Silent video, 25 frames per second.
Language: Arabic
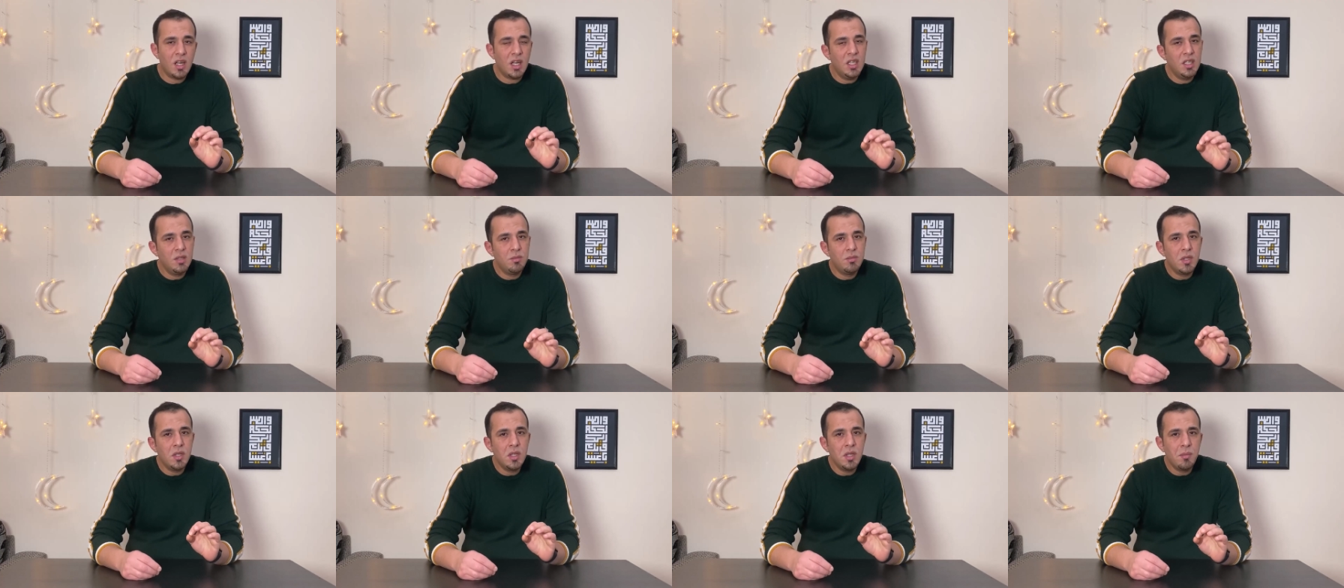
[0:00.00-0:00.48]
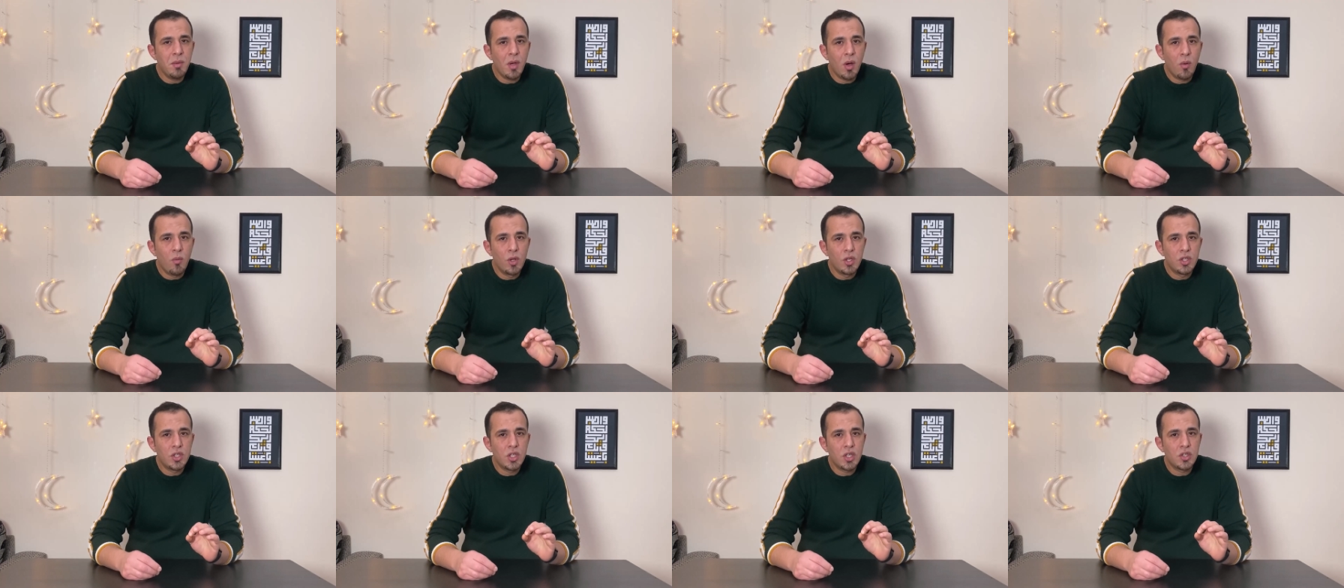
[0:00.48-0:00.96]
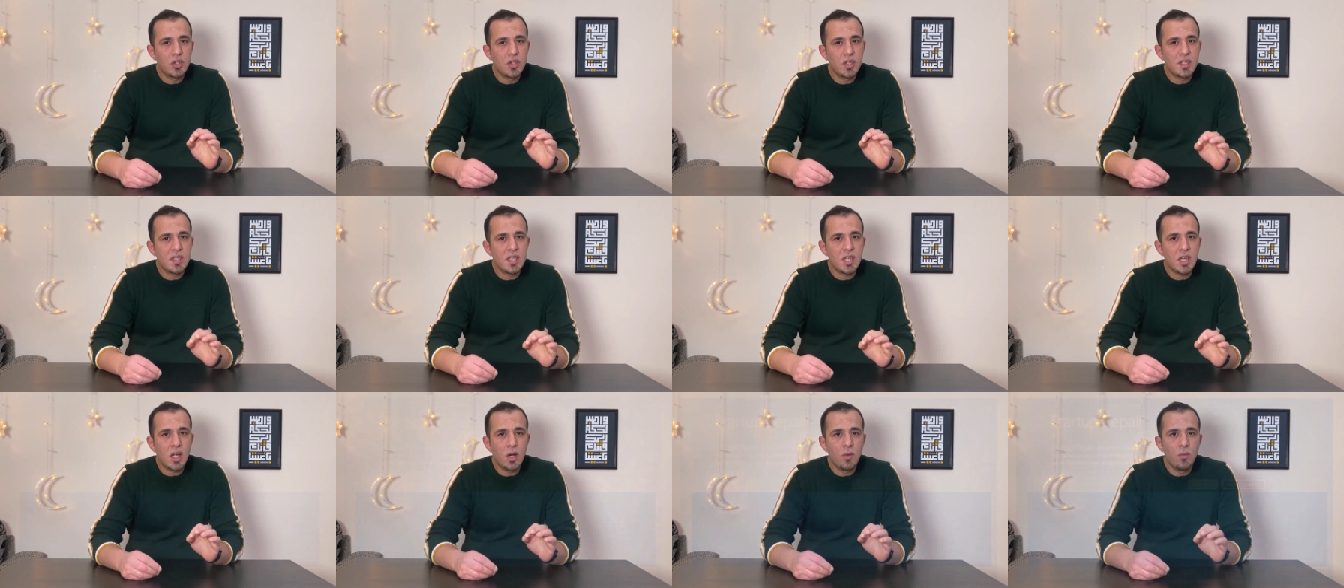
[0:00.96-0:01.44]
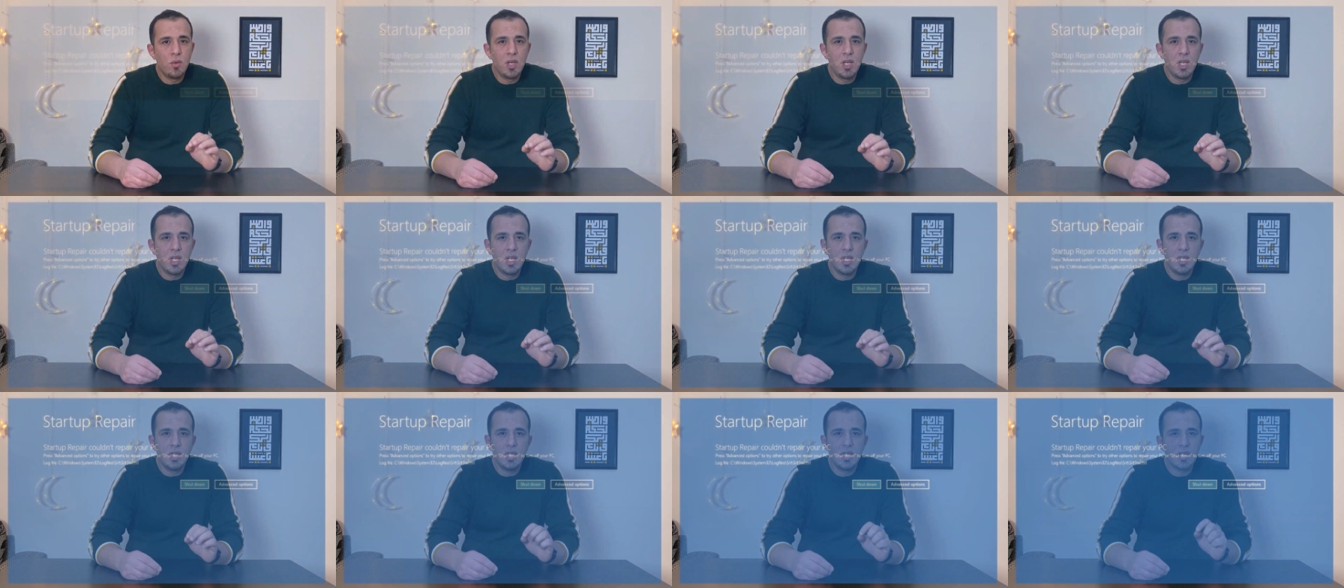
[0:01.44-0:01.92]
رح نبتدي باول شاشه زرقاء
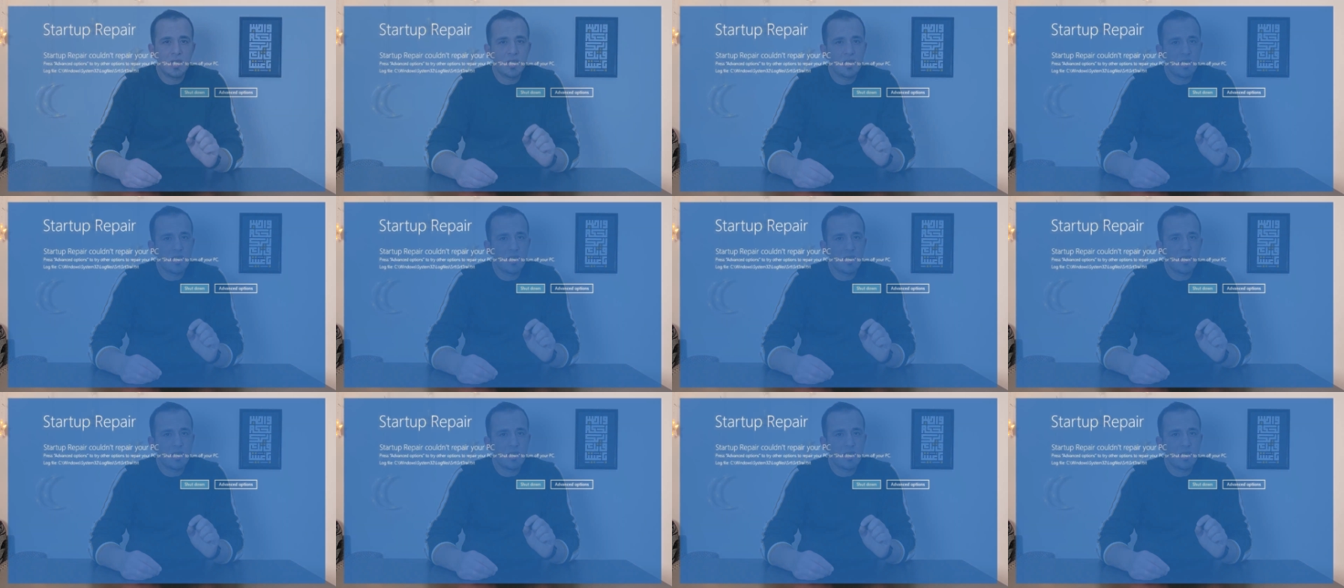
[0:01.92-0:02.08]
واللي هي